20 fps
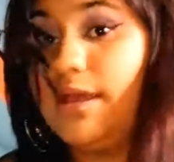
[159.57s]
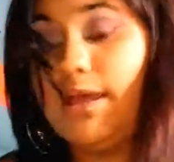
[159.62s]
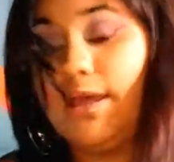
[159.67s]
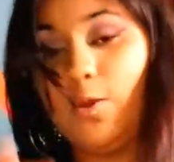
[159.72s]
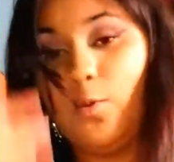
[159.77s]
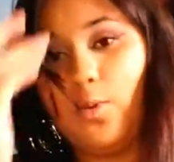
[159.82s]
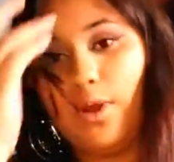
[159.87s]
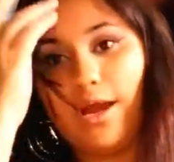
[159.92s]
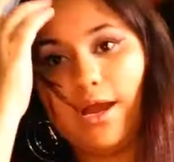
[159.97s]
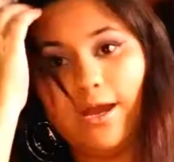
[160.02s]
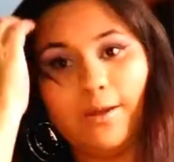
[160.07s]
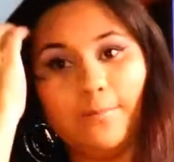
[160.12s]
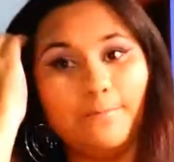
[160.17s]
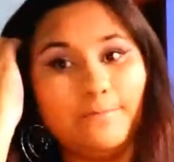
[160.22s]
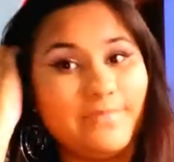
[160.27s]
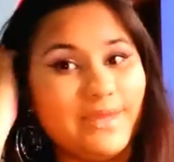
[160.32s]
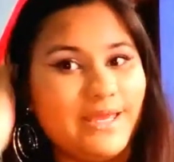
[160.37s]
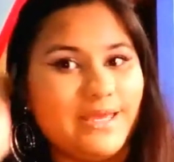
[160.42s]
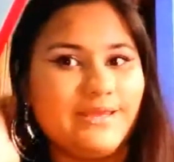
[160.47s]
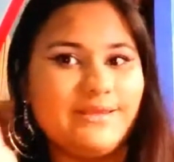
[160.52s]
Eu
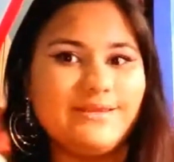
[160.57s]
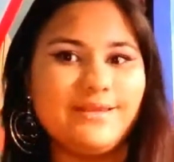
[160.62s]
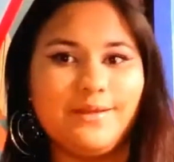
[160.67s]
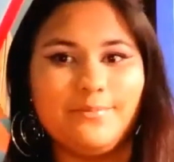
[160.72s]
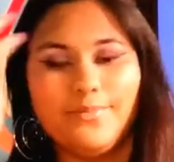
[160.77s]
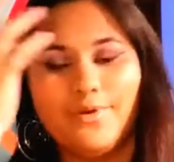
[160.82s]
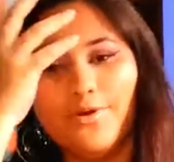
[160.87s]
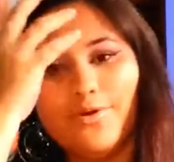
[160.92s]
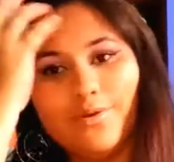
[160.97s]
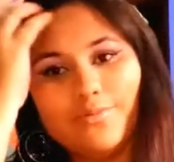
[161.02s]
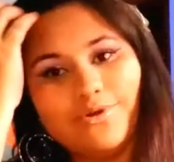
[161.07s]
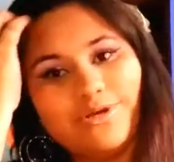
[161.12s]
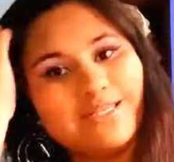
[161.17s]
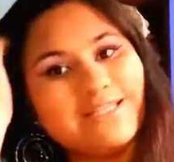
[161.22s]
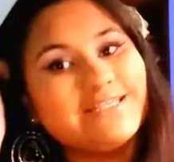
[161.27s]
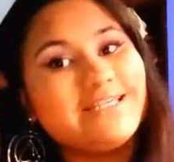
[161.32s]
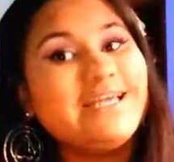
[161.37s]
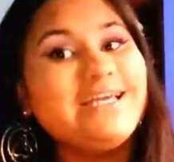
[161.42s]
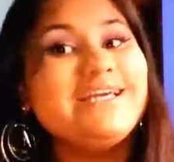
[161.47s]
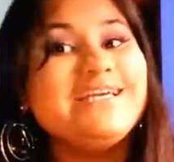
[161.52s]
amei, tá bom,
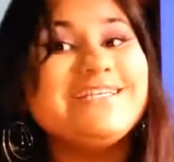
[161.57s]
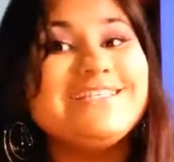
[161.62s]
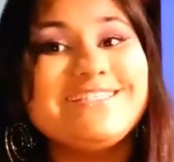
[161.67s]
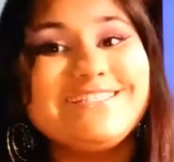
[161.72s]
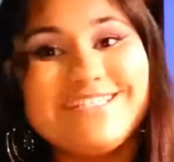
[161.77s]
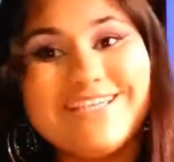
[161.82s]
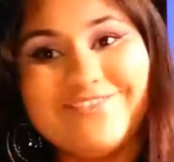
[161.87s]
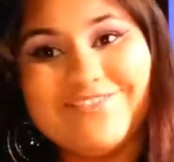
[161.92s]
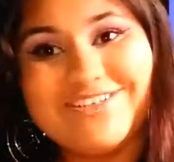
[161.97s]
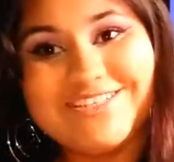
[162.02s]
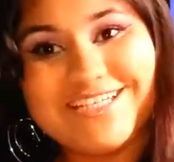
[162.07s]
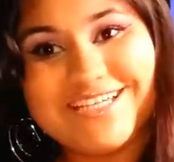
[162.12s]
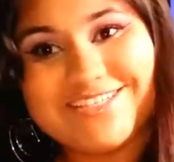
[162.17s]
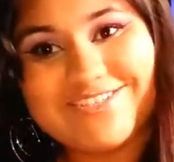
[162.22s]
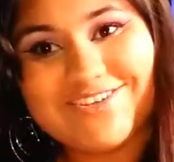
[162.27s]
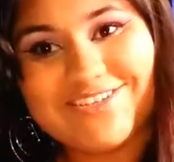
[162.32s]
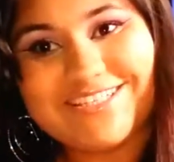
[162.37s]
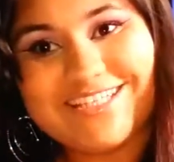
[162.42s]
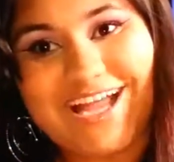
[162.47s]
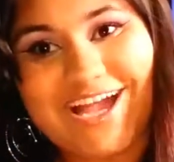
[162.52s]
amores? Se
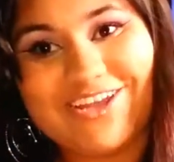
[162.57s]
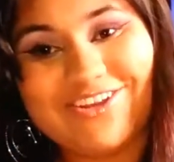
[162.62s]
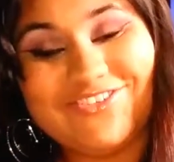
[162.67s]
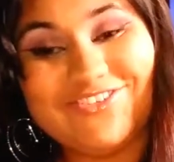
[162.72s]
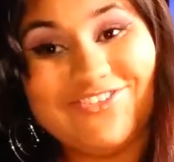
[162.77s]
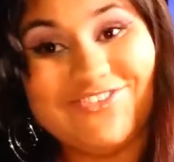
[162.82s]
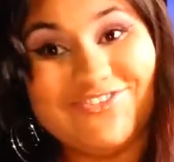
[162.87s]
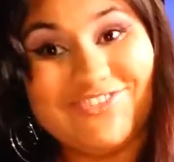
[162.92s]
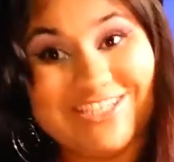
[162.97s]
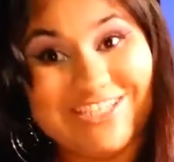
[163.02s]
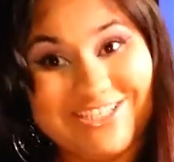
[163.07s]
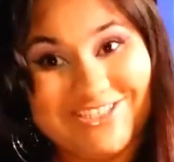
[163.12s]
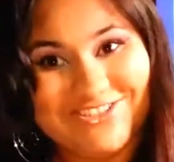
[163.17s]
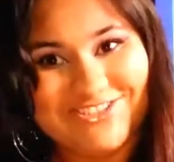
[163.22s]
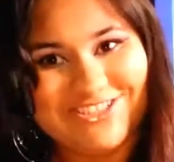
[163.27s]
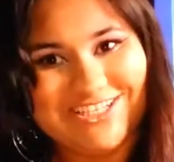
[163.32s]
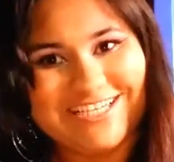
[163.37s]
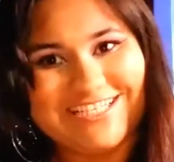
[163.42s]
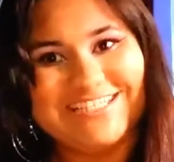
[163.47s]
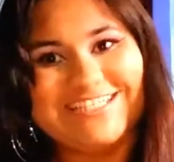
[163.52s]
vocês gostaram do
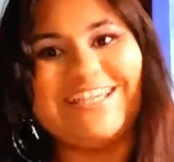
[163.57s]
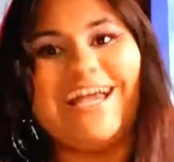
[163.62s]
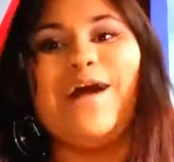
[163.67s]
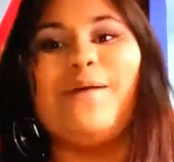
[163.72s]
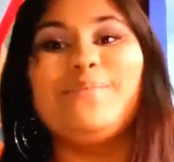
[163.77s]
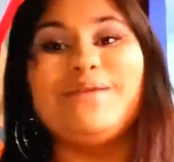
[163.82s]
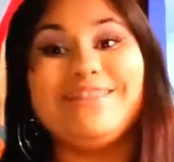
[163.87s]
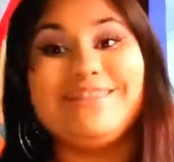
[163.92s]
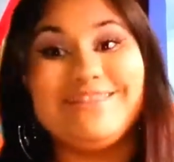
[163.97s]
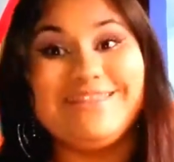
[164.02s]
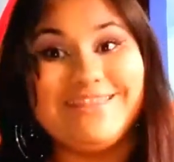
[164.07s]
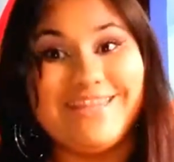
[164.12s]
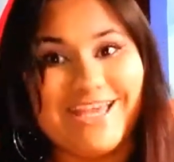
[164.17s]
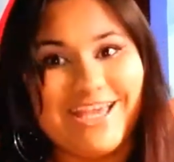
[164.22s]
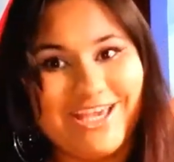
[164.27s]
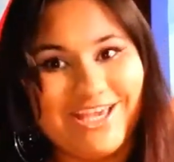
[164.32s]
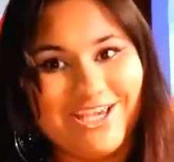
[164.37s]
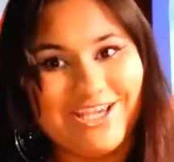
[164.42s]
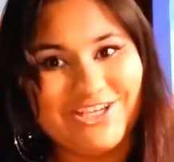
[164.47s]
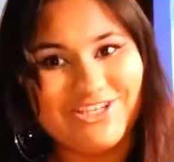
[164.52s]
vídeo, já sabe,
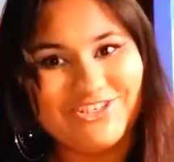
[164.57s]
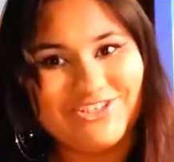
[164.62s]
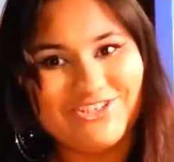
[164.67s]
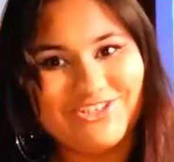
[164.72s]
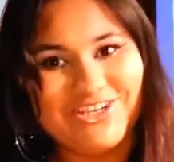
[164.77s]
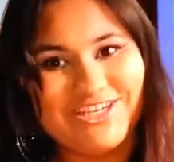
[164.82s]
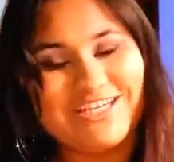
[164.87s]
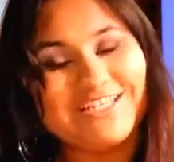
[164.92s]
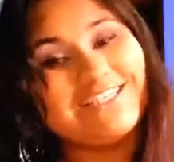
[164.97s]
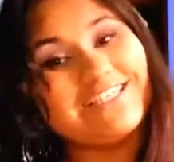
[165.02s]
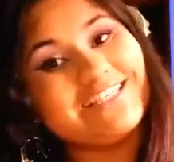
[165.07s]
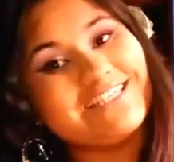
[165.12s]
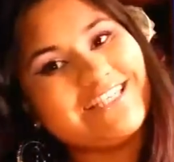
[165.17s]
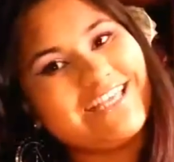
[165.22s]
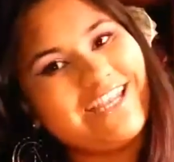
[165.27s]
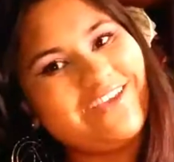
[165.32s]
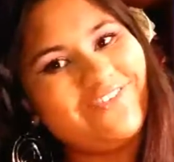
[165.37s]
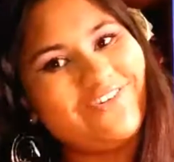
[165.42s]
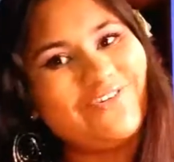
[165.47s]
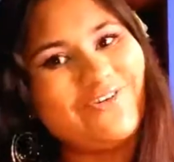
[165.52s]
deixa o joinha, se
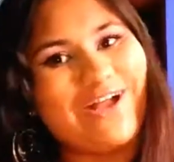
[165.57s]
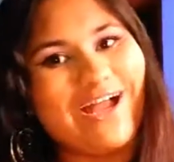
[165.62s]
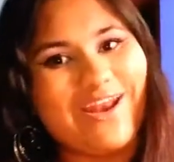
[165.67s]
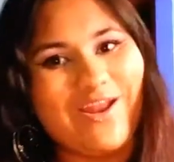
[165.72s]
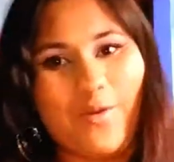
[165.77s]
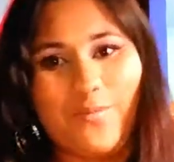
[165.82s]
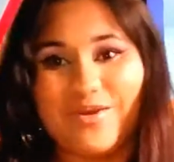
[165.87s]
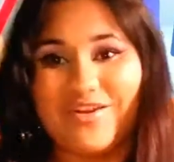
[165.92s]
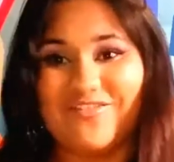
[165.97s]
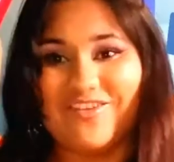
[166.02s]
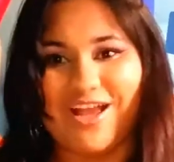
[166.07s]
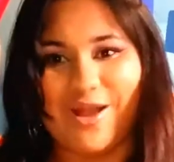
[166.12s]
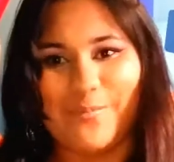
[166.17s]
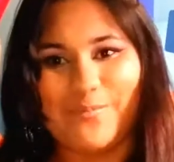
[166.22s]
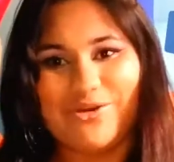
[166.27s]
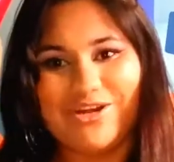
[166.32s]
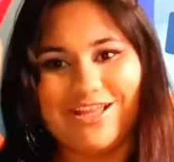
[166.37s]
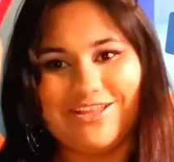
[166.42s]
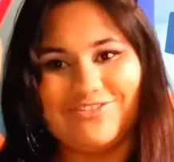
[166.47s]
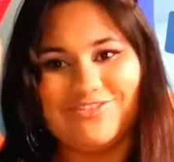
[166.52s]
inscreva no canal pra ficar
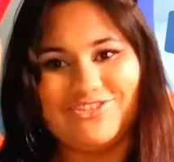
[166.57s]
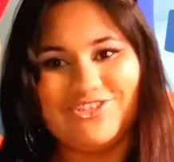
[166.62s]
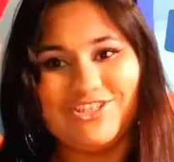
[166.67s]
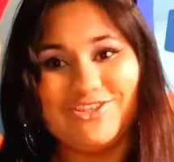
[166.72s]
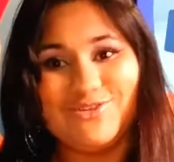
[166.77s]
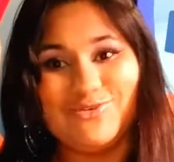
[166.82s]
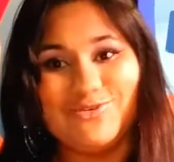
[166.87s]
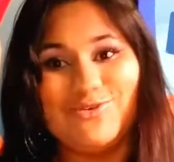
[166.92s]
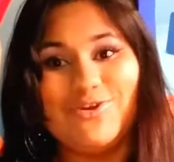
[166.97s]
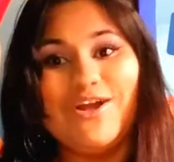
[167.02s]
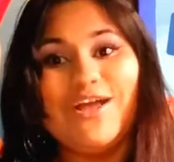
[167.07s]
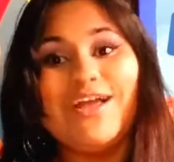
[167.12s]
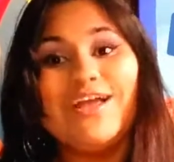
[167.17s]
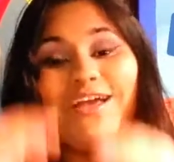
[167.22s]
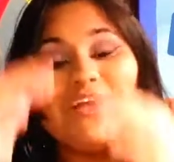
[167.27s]
por dentro de tudo.